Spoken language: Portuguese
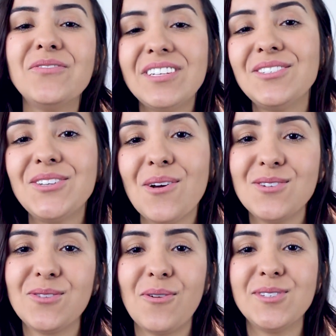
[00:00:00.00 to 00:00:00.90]
vídeo de hoje
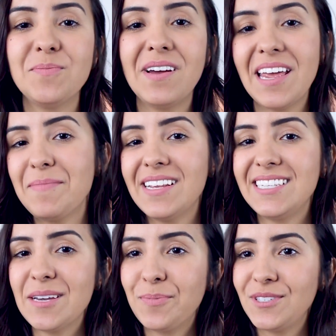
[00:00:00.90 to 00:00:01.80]
eu trouxe uma
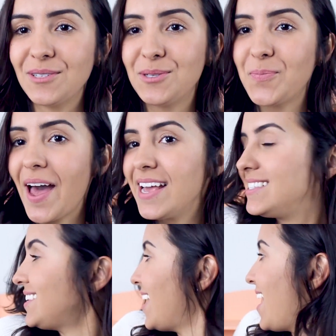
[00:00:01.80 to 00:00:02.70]
lembrancinha pro Dia dos Pais,
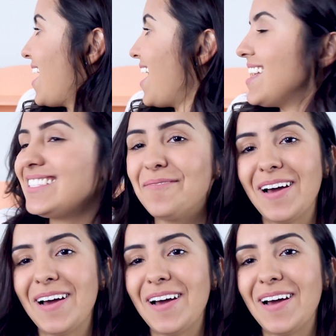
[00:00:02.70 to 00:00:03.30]
que é essa